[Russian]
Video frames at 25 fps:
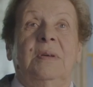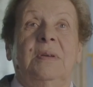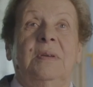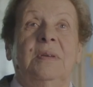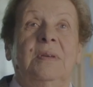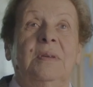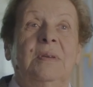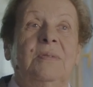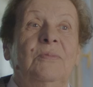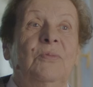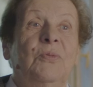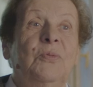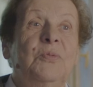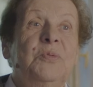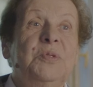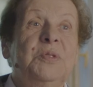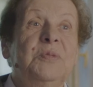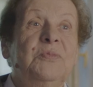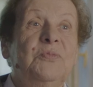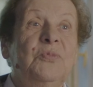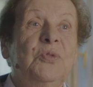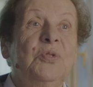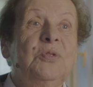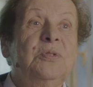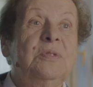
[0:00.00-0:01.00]
И, в
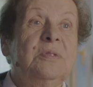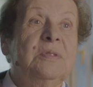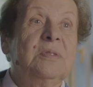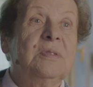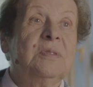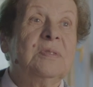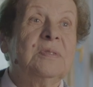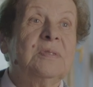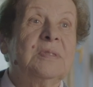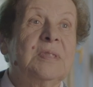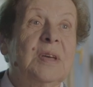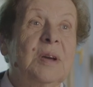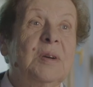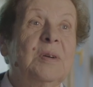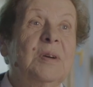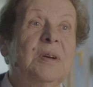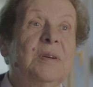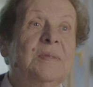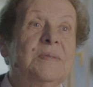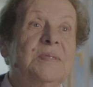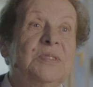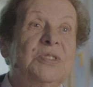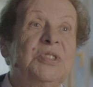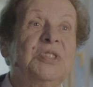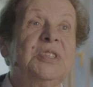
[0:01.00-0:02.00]
общем, вот так
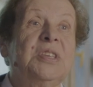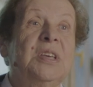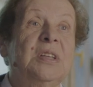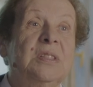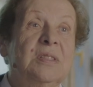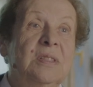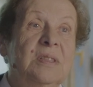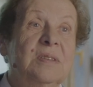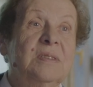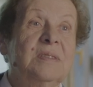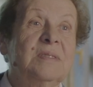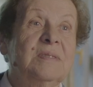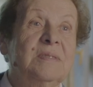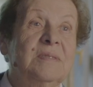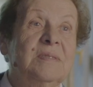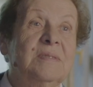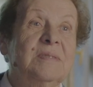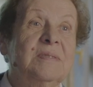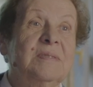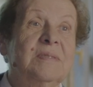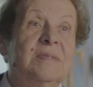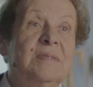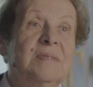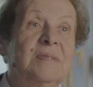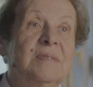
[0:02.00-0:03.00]
сел.
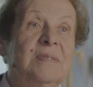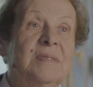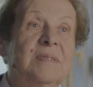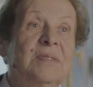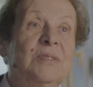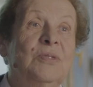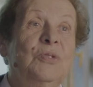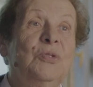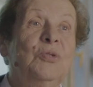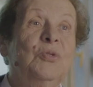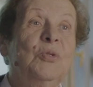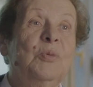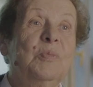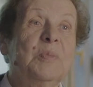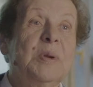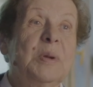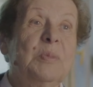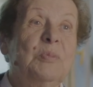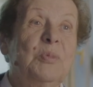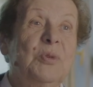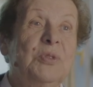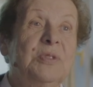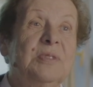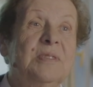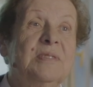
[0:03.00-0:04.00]
Днем
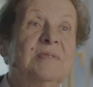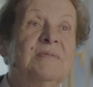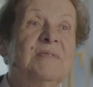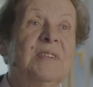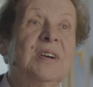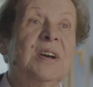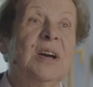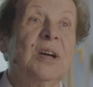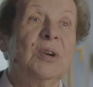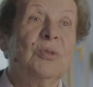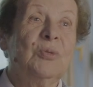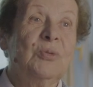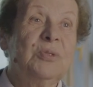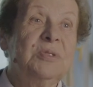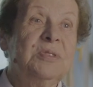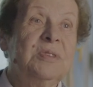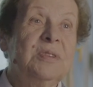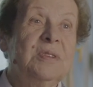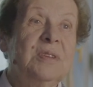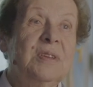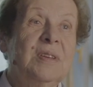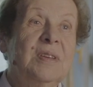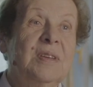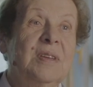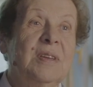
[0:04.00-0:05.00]
работал в
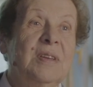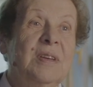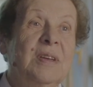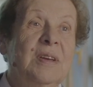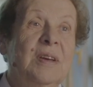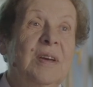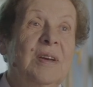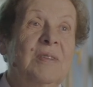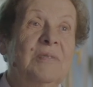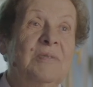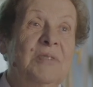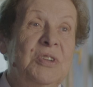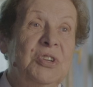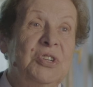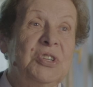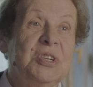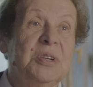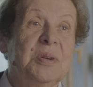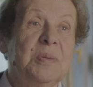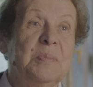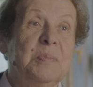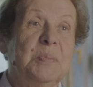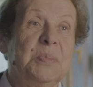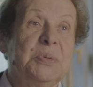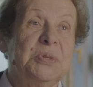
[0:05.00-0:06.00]
огороде, а
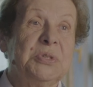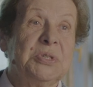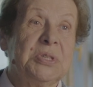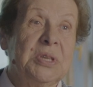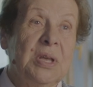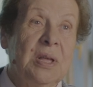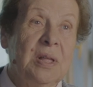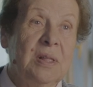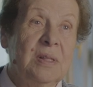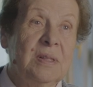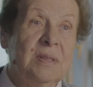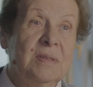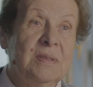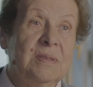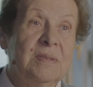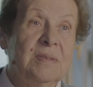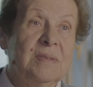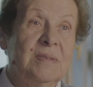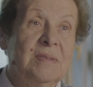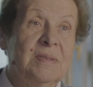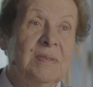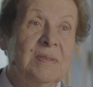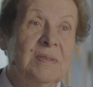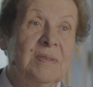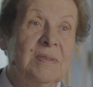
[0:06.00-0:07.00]
вечером писал.
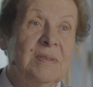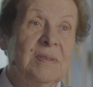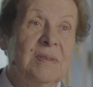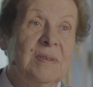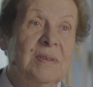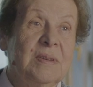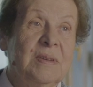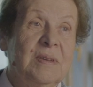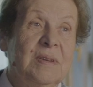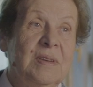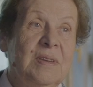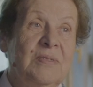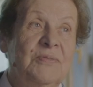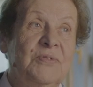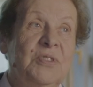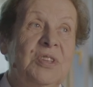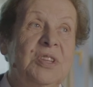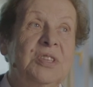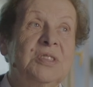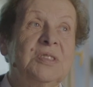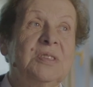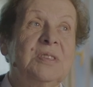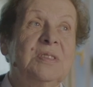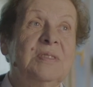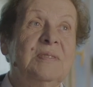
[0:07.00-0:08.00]
И в
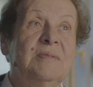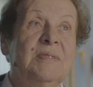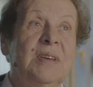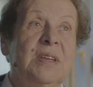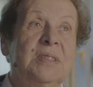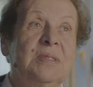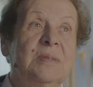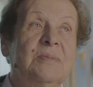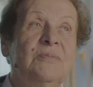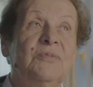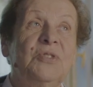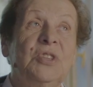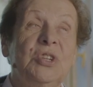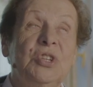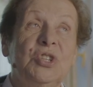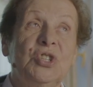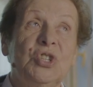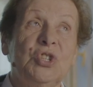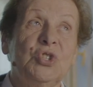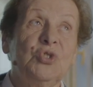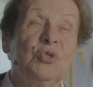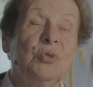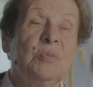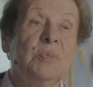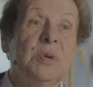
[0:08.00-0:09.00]
39 в
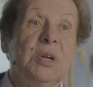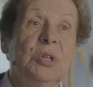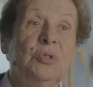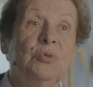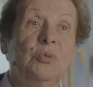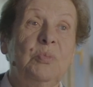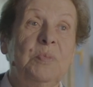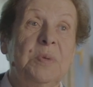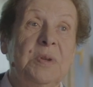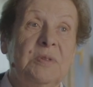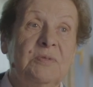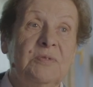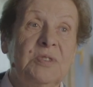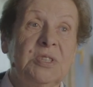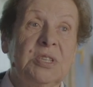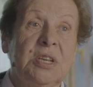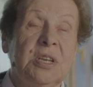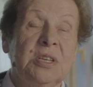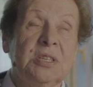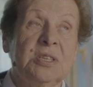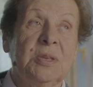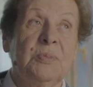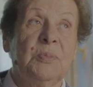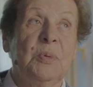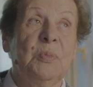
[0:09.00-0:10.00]
36 году первый
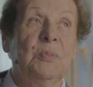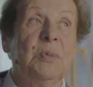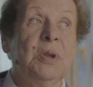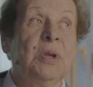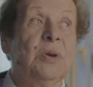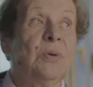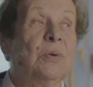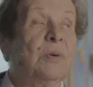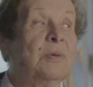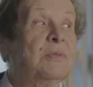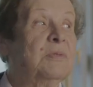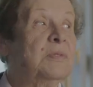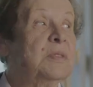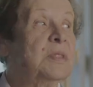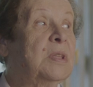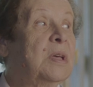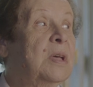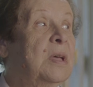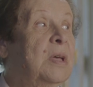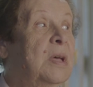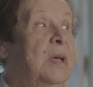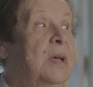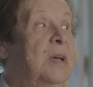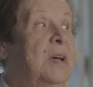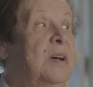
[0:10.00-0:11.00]
сказ опубликован,
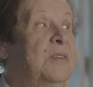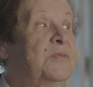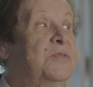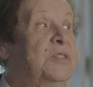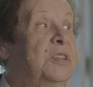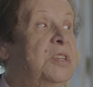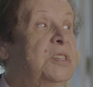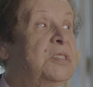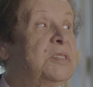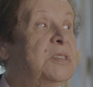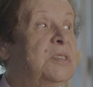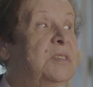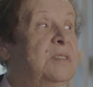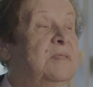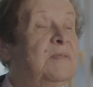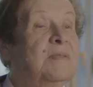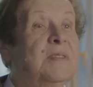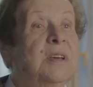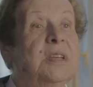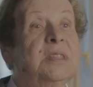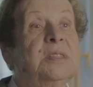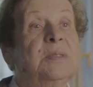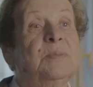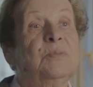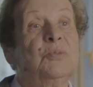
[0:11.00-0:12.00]
а в
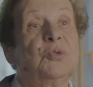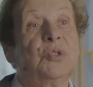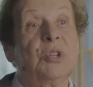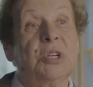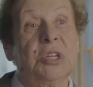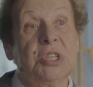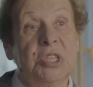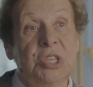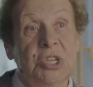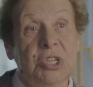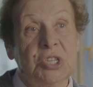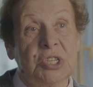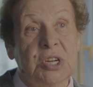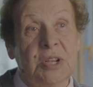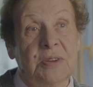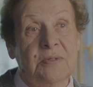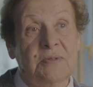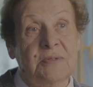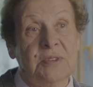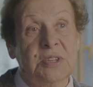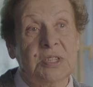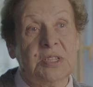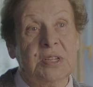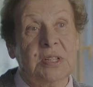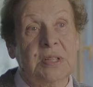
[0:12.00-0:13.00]
39 уже книжка
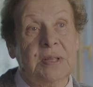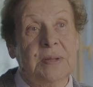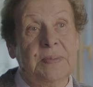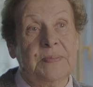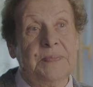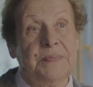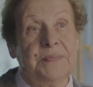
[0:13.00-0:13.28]
вышла.